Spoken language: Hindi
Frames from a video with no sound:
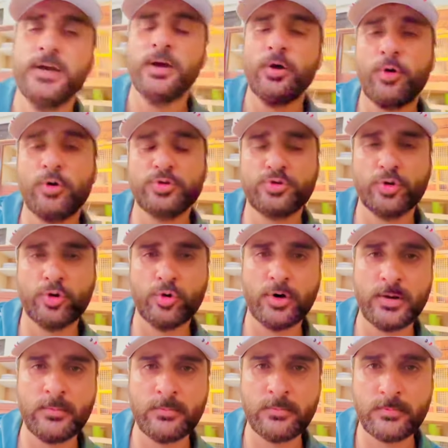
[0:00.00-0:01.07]
और जो
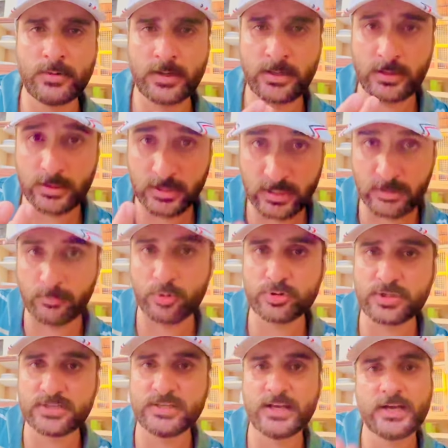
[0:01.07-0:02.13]
हम इल्म
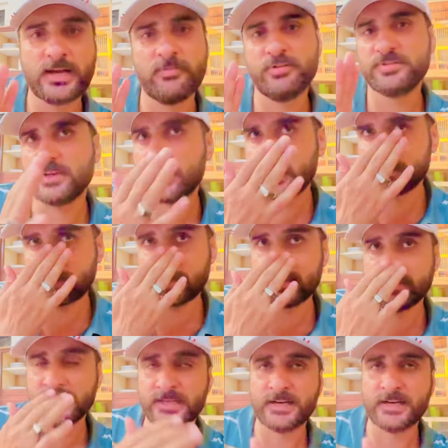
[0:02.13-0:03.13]
होता जाएगा वो सारा सारा शेयर